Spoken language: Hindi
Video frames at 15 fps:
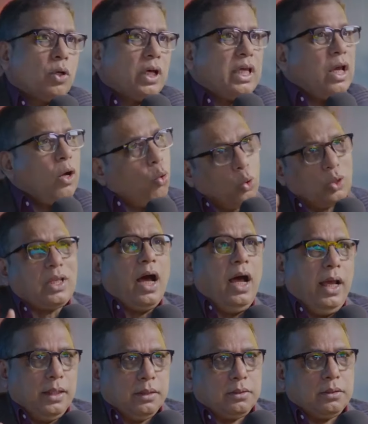क्योंकि ये होता
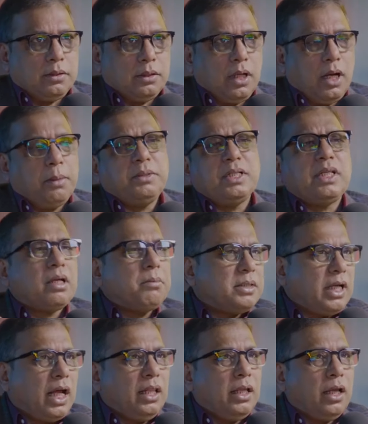है अब जैसे एक
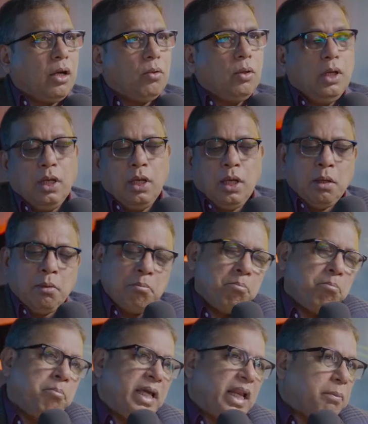मिसाल दे रहा
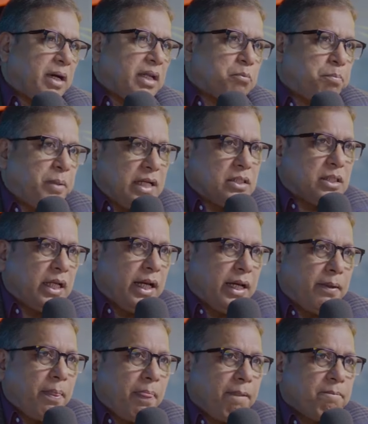हूँ मेरे पास पैसे
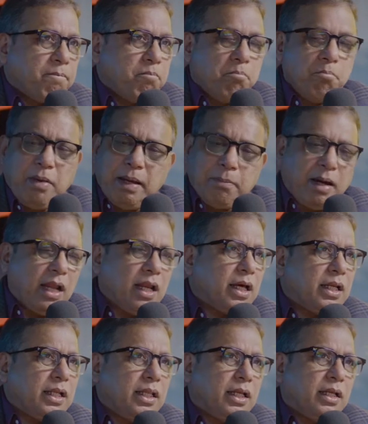हैं मैं माल
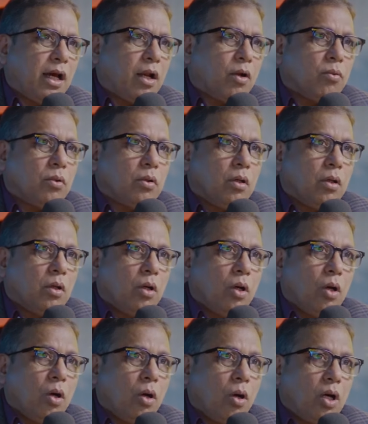ख़रीदे जा रहा हूँ
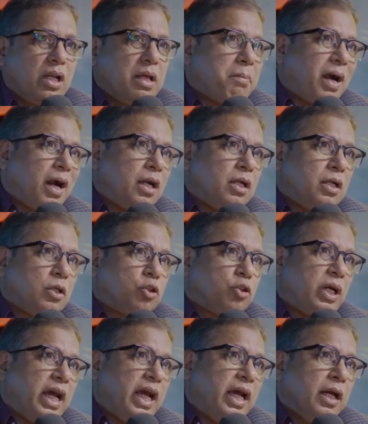और डिमांड
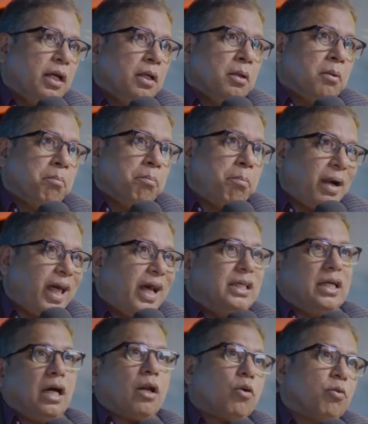जो है
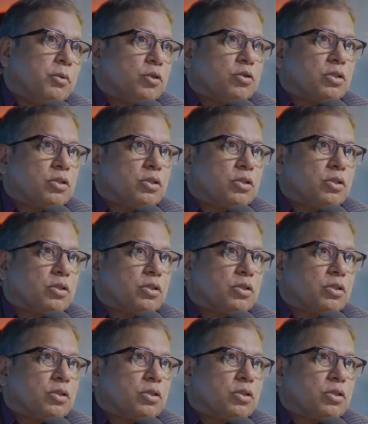बढ़ाई जा रहा हूं मैं